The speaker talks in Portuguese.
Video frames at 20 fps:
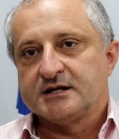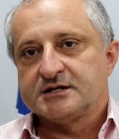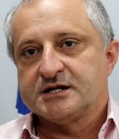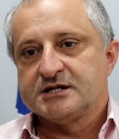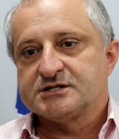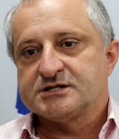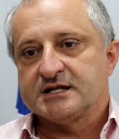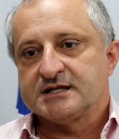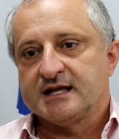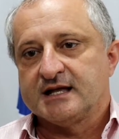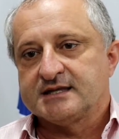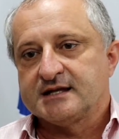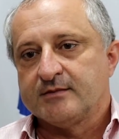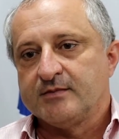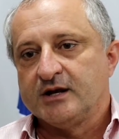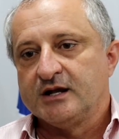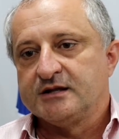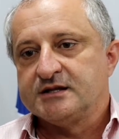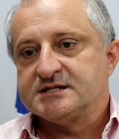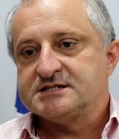A gente já está
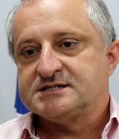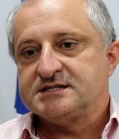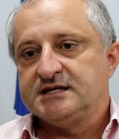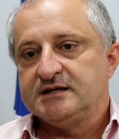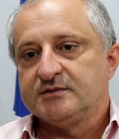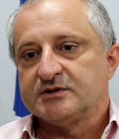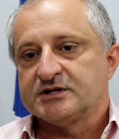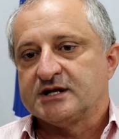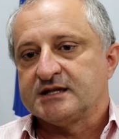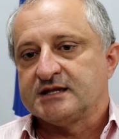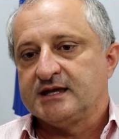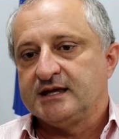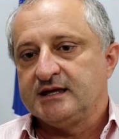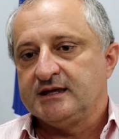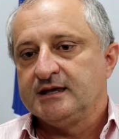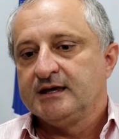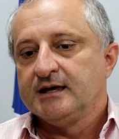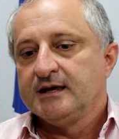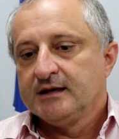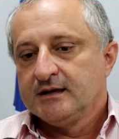trabalhando em cima, já
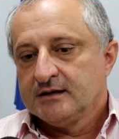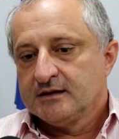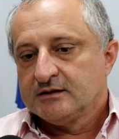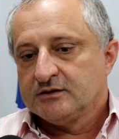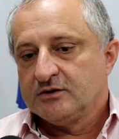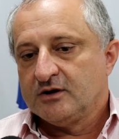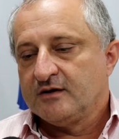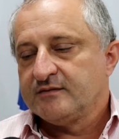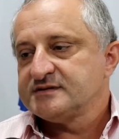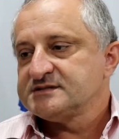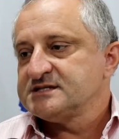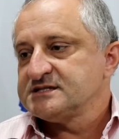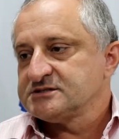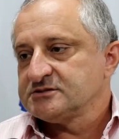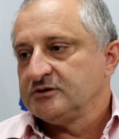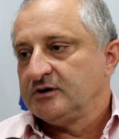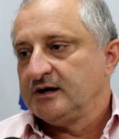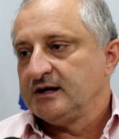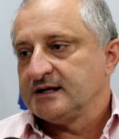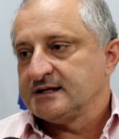tem novas
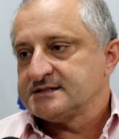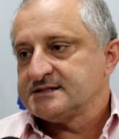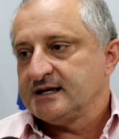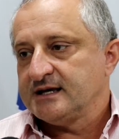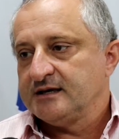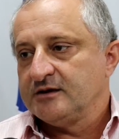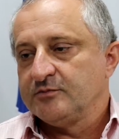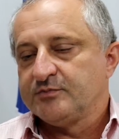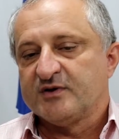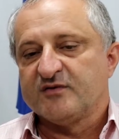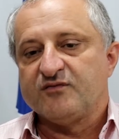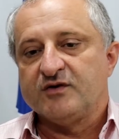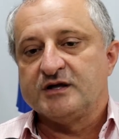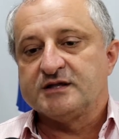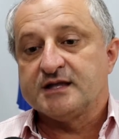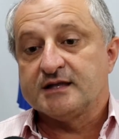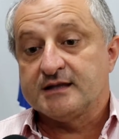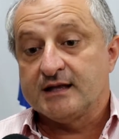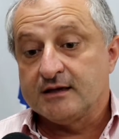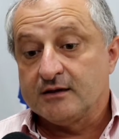escolas aí, o
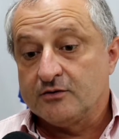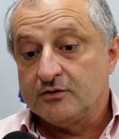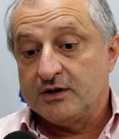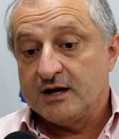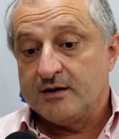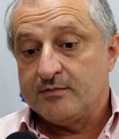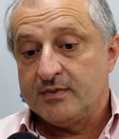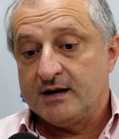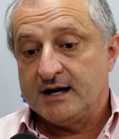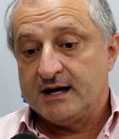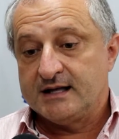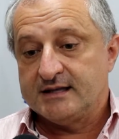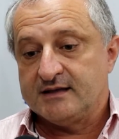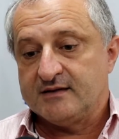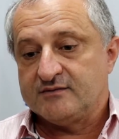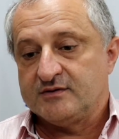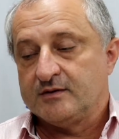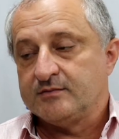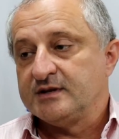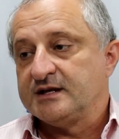prefeito está em Cuiabá,
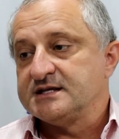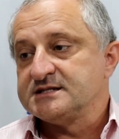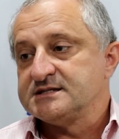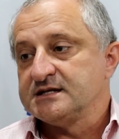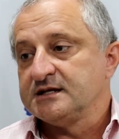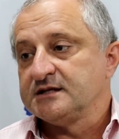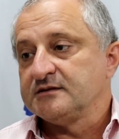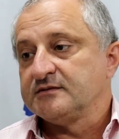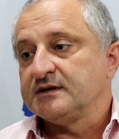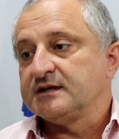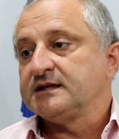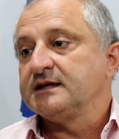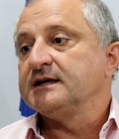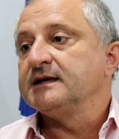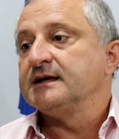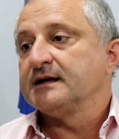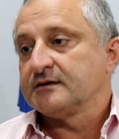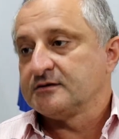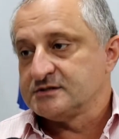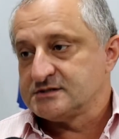né, viabilizando, vai
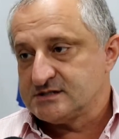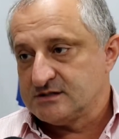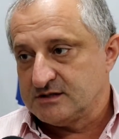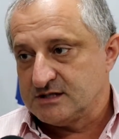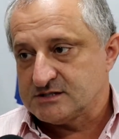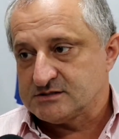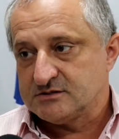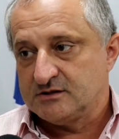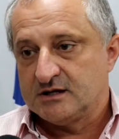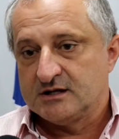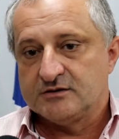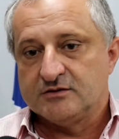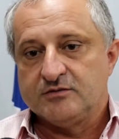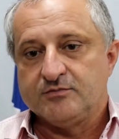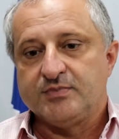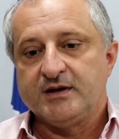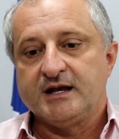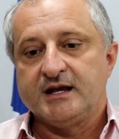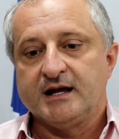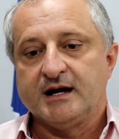ter a construção da escola do
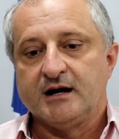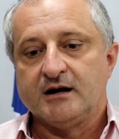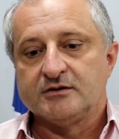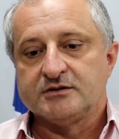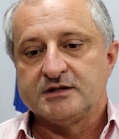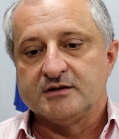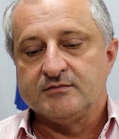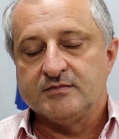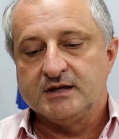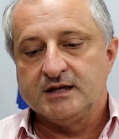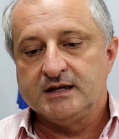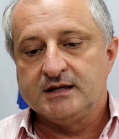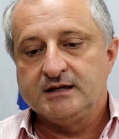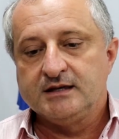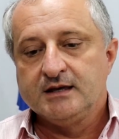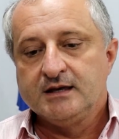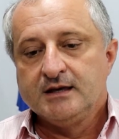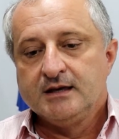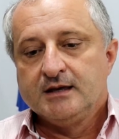Imperial também